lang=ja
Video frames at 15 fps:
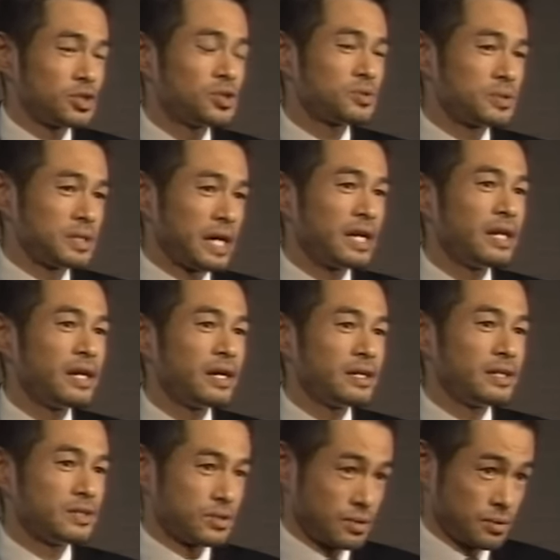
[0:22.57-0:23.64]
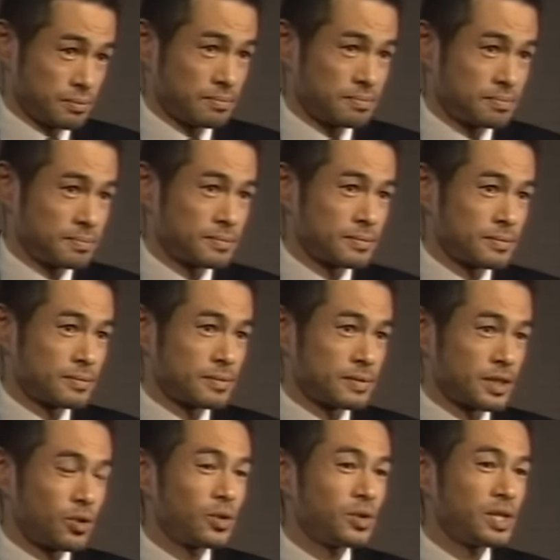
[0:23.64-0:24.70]
強くなれないんですよ。
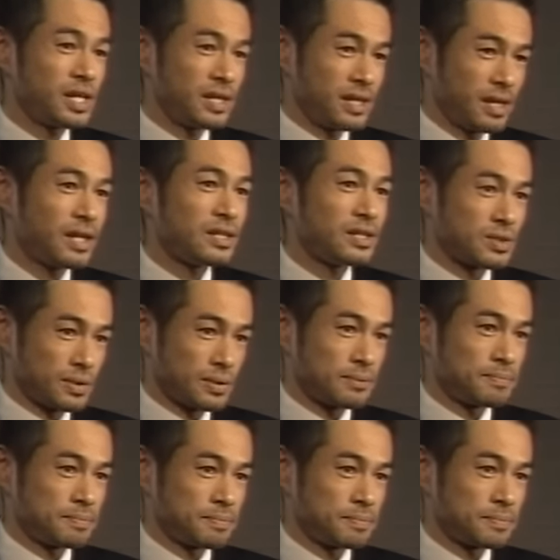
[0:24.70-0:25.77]
で超えていけないんですよ。